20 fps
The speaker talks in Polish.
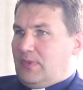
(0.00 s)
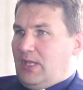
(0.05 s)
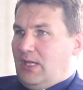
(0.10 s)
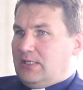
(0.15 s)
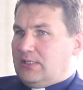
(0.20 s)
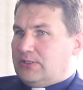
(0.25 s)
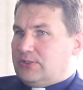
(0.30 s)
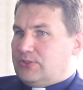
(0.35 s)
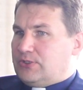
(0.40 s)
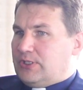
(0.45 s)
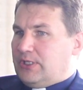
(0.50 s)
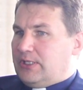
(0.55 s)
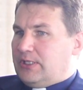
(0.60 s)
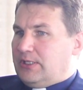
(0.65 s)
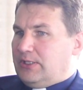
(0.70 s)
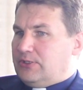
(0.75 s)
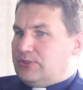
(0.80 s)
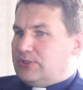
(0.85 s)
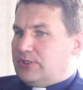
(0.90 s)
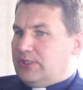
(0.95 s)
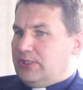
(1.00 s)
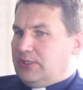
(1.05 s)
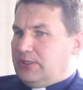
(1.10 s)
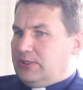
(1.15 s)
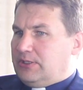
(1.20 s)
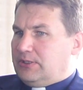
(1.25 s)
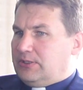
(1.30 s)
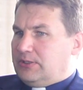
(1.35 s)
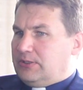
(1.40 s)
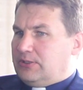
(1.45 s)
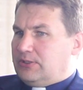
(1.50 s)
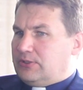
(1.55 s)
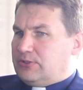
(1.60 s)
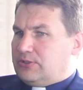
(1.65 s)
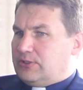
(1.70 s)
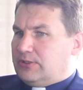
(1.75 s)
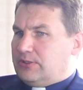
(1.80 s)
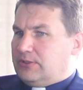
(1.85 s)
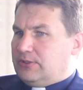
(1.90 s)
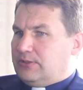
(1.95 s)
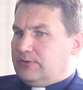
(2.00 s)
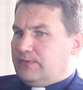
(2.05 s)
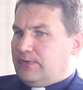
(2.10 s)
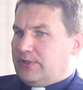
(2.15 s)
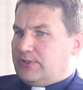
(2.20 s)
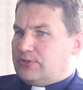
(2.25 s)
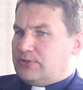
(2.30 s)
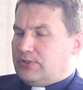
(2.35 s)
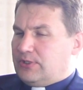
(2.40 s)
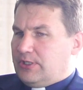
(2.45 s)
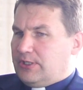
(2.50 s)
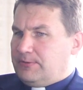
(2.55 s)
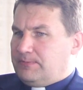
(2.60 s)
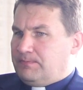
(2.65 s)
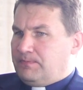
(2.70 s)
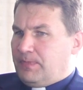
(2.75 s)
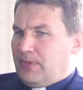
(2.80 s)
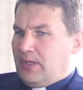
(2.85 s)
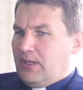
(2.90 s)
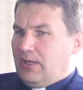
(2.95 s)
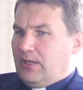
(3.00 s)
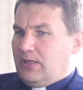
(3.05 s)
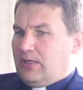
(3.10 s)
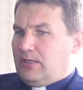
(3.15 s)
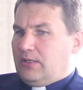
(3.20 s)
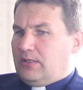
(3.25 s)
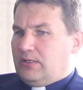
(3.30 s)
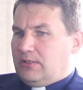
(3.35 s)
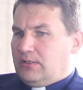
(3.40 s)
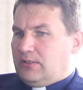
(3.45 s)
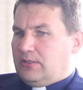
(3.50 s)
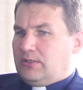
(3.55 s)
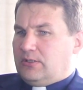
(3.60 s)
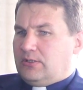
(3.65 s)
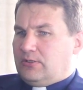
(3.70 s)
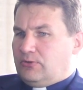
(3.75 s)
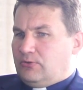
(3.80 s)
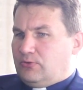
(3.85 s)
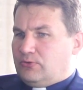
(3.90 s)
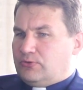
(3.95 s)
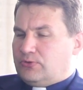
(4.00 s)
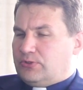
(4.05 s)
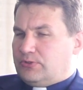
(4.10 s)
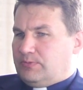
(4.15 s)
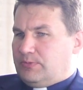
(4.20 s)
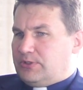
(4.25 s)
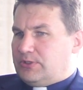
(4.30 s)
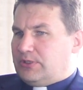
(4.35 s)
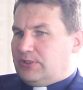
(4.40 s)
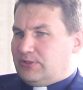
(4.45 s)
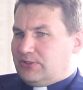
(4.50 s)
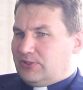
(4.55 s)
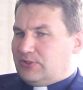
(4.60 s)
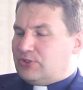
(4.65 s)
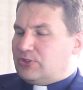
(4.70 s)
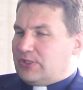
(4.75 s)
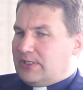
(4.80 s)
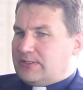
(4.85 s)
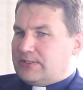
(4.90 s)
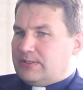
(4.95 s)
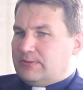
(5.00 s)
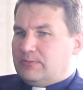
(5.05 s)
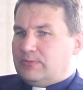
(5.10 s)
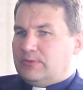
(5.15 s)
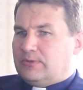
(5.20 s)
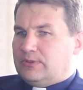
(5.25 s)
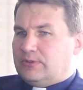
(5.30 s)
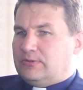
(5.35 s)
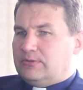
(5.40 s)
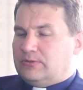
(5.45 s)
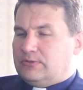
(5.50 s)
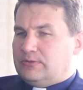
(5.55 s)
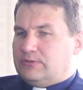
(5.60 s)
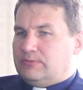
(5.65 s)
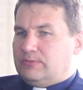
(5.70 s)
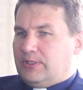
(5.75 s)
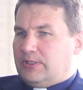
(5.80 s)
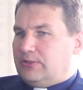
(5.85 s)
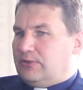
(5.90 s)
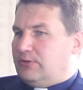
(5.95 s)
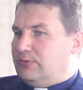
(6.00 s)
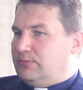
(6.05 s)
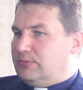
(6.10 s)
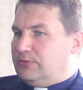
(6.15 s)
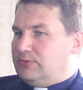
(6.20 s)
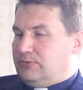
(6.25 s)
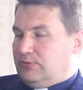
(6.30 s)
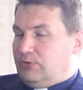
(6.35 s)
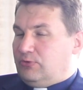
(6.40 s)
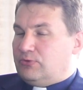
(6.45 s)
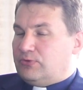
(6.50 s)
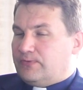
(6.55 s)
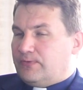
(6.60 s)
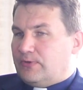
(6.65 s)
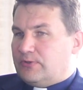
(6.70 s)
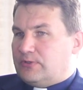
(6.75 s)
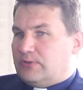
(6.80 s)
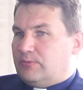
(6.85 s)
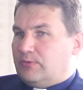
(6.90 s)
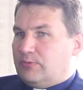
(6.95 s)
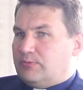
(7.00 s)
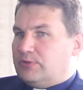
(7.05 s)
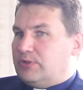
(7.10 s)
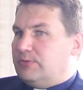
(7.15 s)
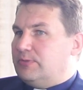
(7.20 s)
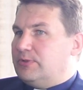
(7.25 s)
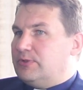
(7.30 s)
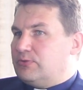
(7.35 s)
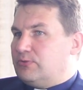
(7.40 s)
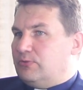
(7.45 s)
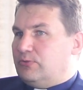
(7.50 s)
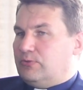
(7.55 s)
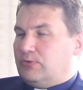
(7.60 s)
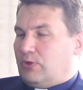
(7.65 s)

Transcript: gdzie, gdzie, gdzie właśnie E, już myślę, że z czasem e, będą, no już wchodzą do przemysłu